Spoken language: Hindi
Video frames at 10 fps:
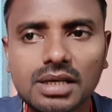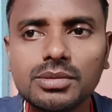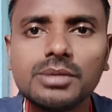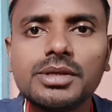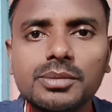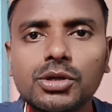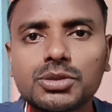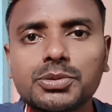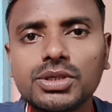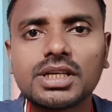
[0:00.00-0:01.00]
कभी भी
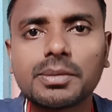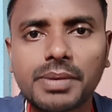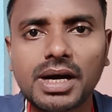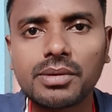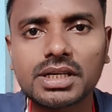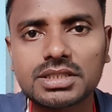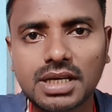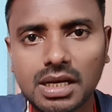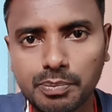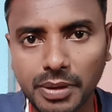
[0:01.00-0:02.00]
भोजपुरी के पावर
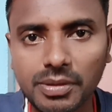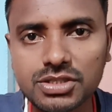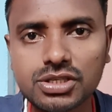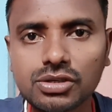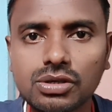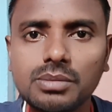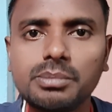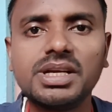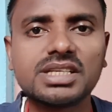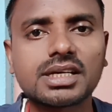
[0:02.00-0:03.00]
स्टार पवन सिंह को
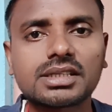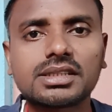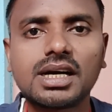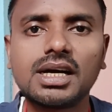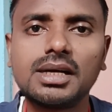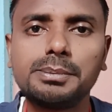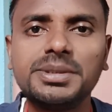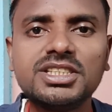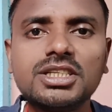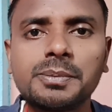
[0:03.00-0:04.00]
मिल सकता है
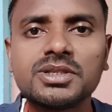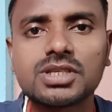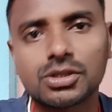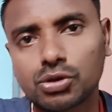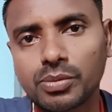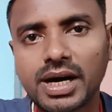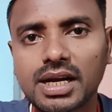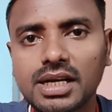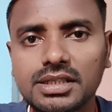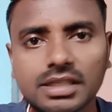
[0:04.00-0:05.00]
बीजेपी से
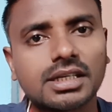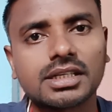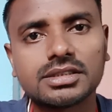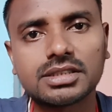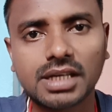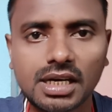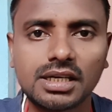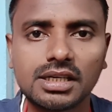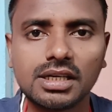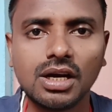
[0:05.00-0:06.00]
दोबारा टिकट जी
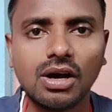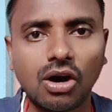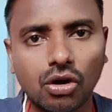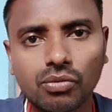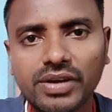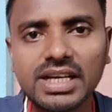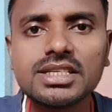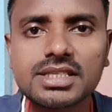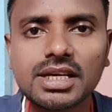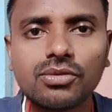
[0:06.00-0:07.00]
हाँ और
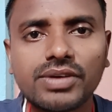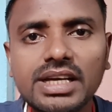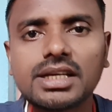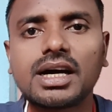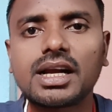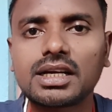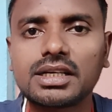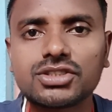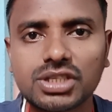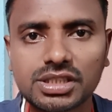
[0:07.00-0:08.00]
वहीं से वही
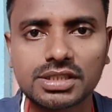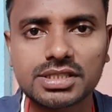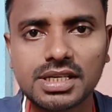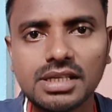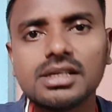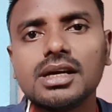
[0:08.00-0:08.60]
काराकाट क्षेत्र से